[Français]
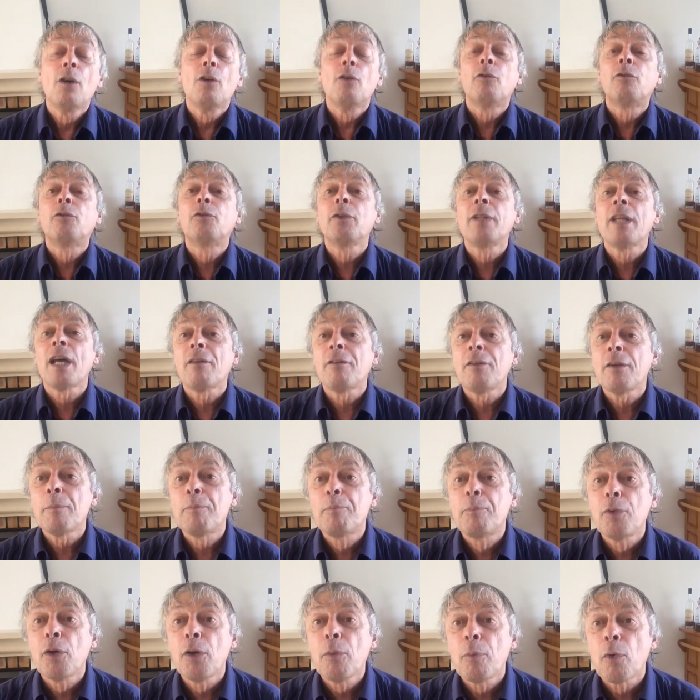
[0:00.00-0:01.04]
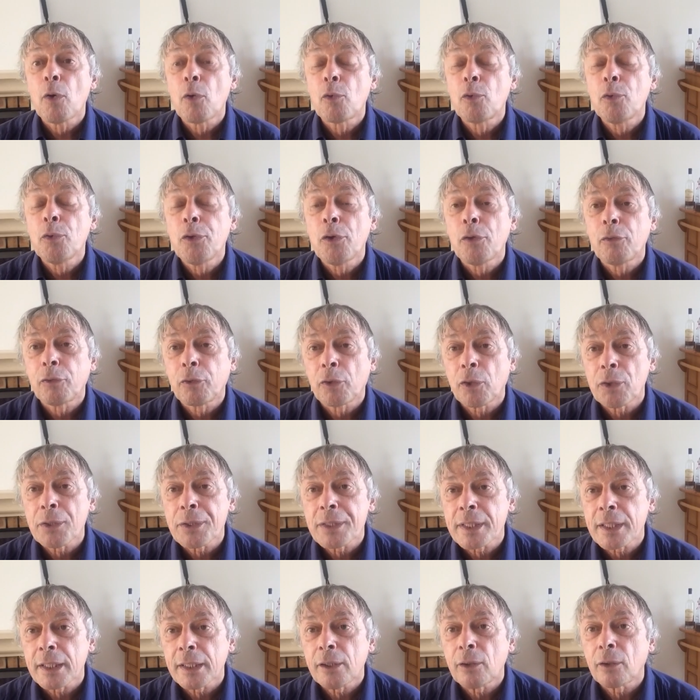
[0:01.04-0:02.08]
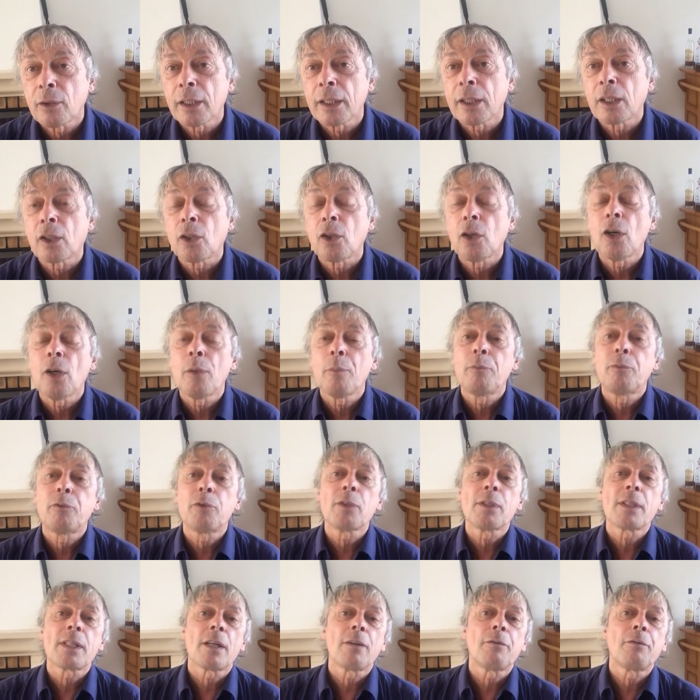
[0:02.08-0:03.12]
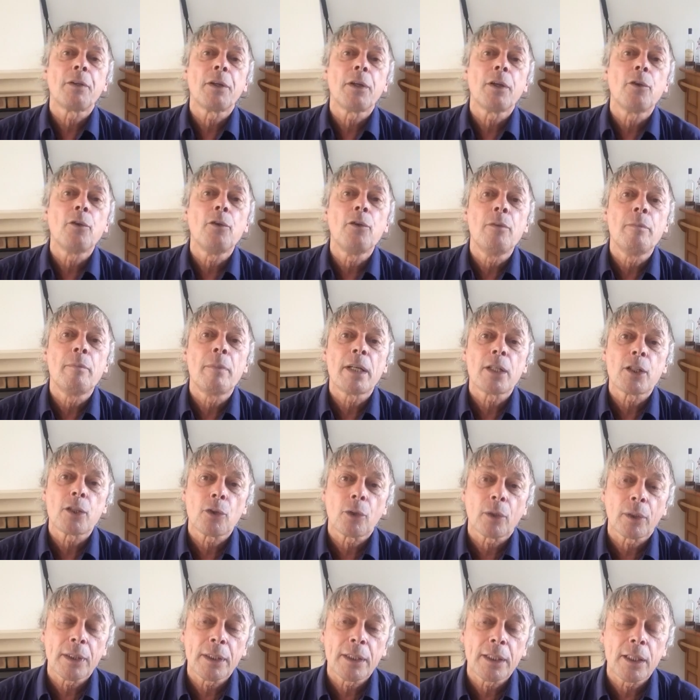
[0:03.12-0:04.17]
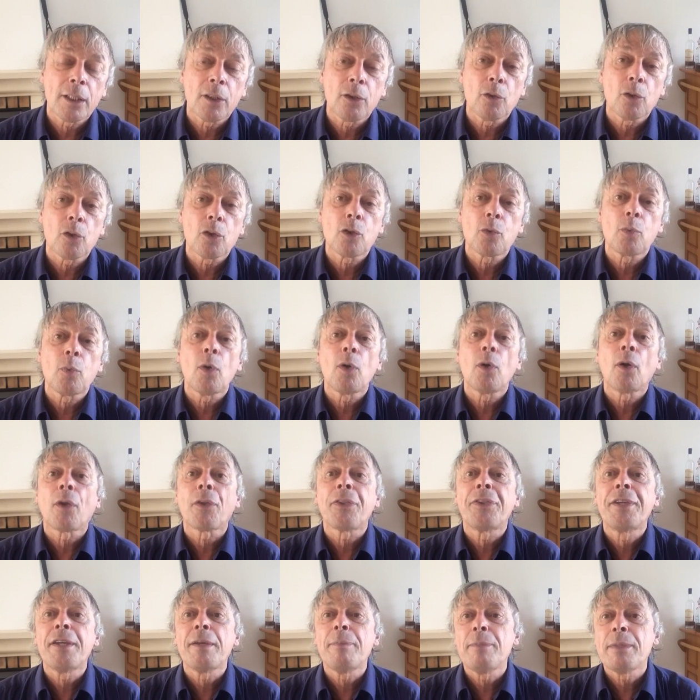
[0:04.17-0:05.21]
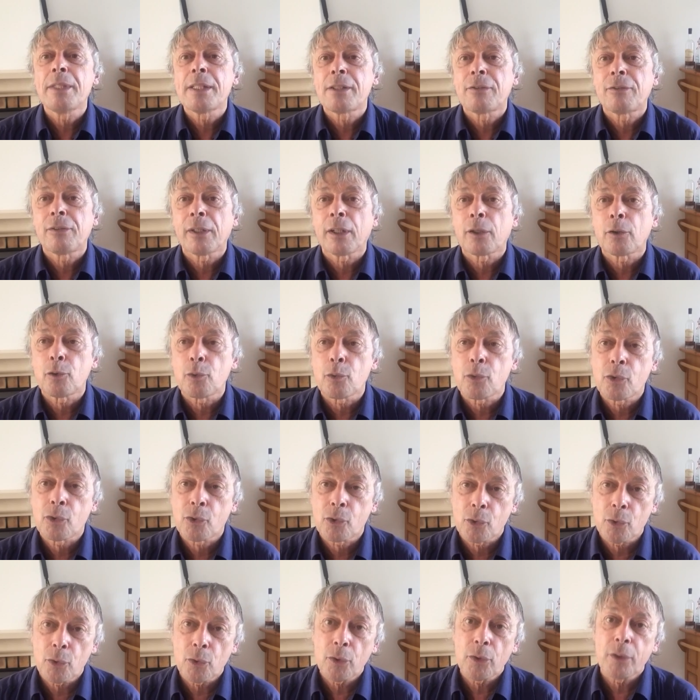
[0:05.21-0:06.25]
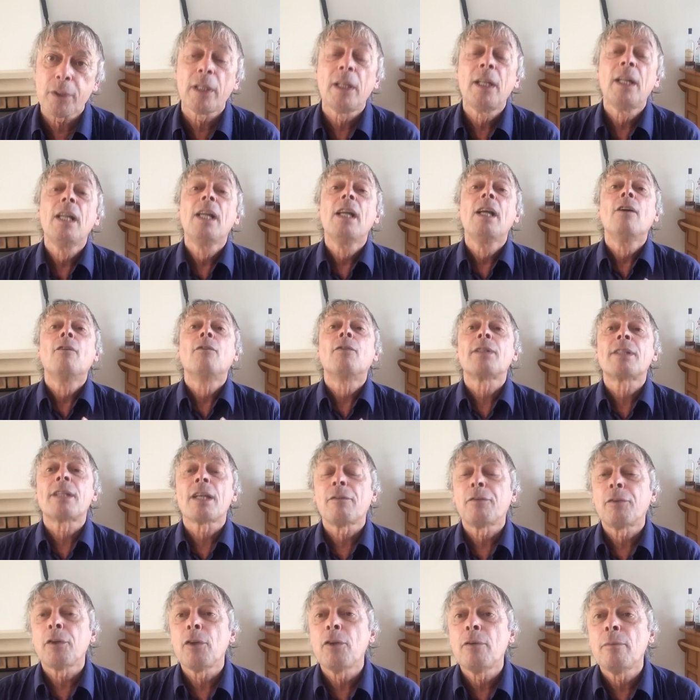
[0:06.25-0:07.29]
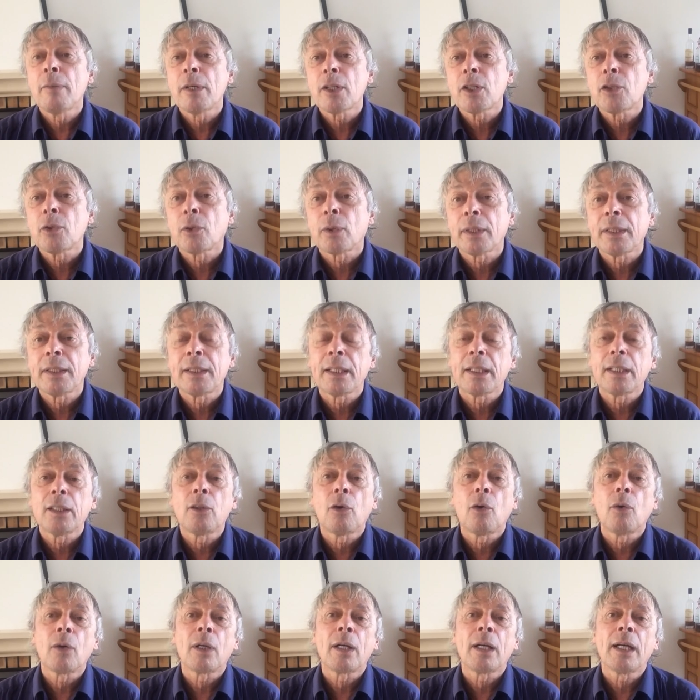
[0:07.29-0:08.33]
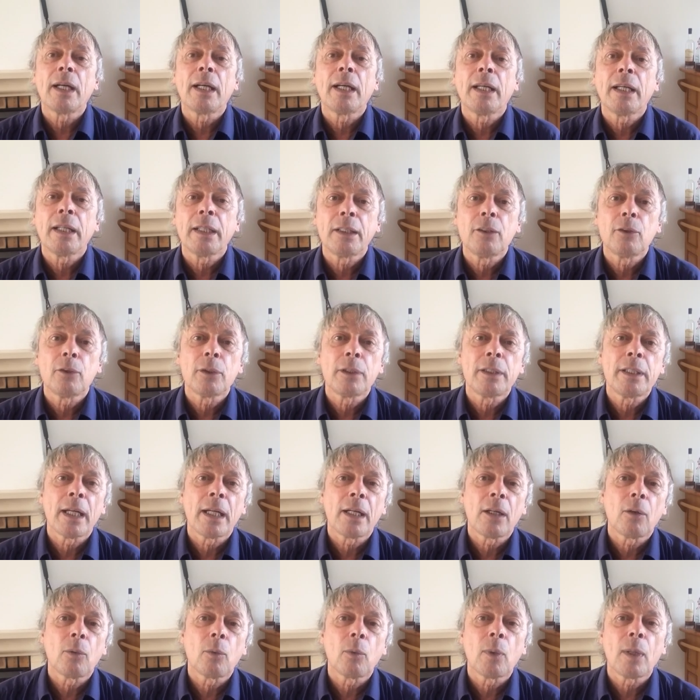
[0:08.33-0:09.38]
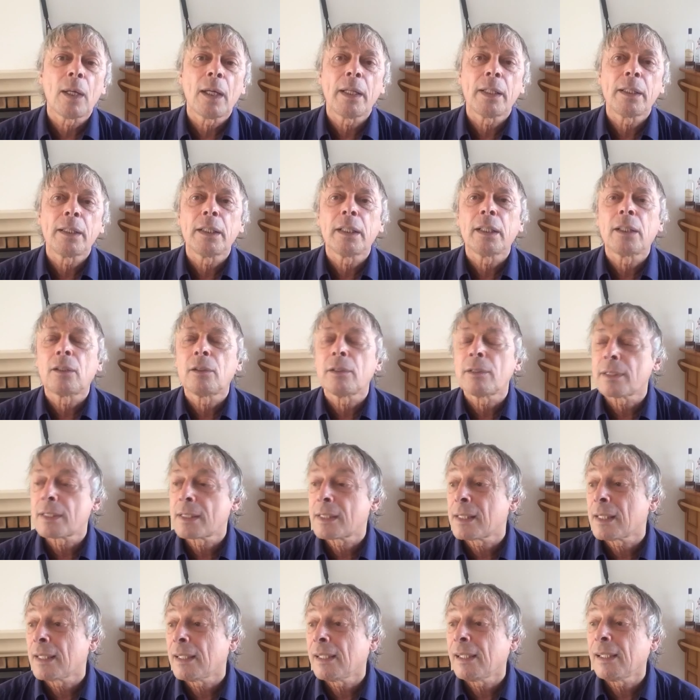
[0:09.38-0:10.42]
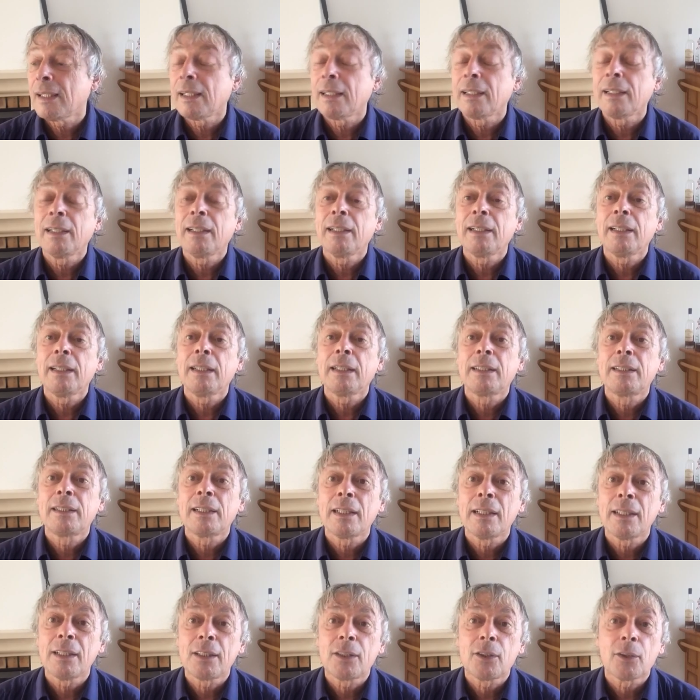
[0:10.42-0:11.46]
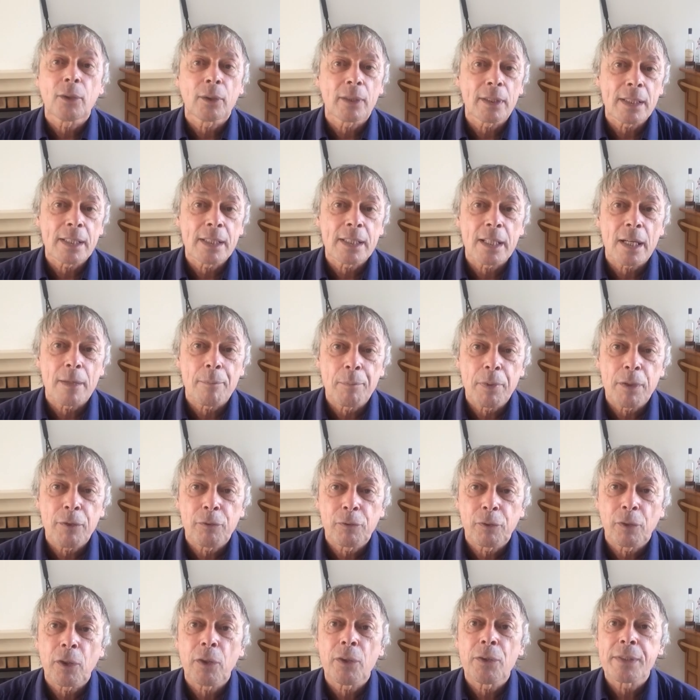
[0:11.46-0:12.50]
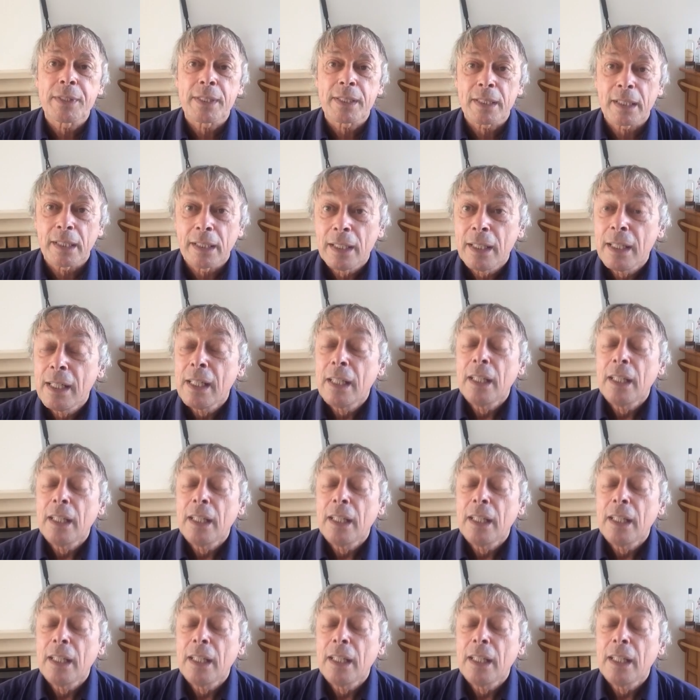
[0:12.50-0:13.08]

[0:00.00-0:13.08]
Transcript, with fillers: Vous n'avez plus beaucoup de Français dans les clubs, vous avez une majorité de joueurs d'hémisphère du Sud, vous avez une majorité d'Anglais, de Gallois, d'Écossais et quelques rescapés français.